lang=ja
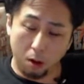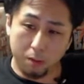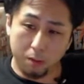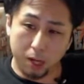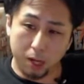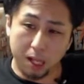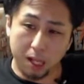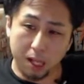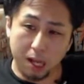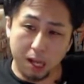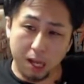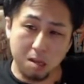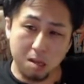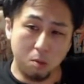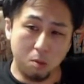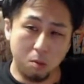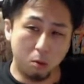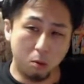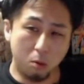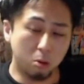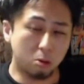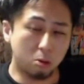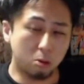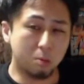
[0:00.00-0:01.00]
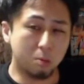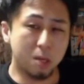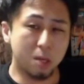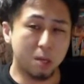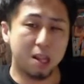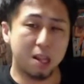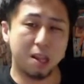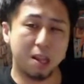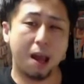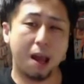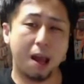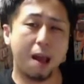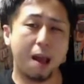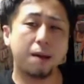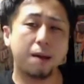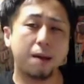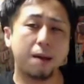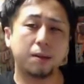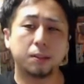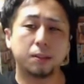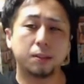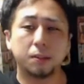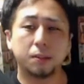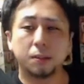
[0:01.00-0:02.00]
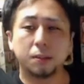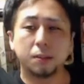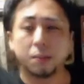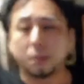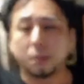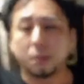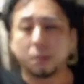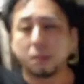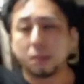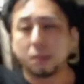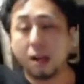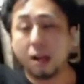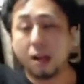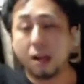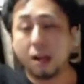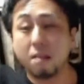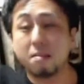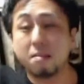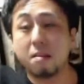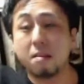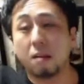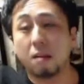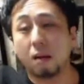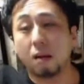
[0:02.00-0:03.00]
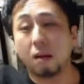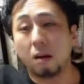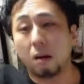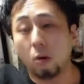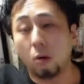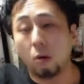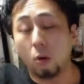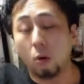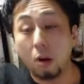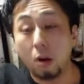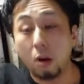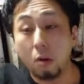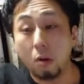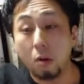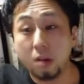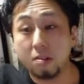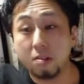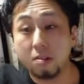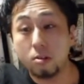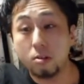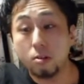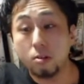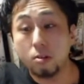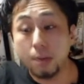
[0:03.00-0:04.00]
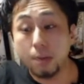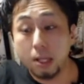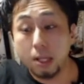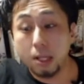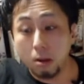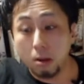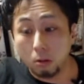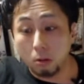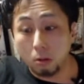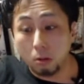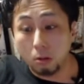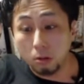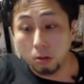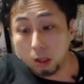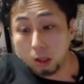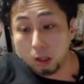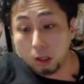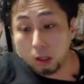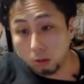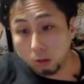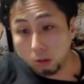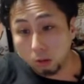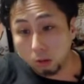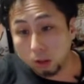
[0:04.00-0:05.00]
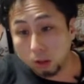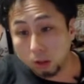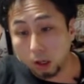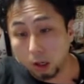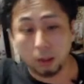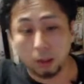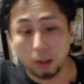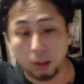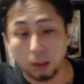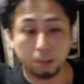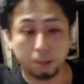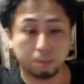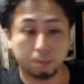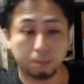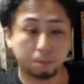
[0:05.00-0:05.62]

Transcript: は何も求めてない。なぜなら俺は全てを受け取るから。うん、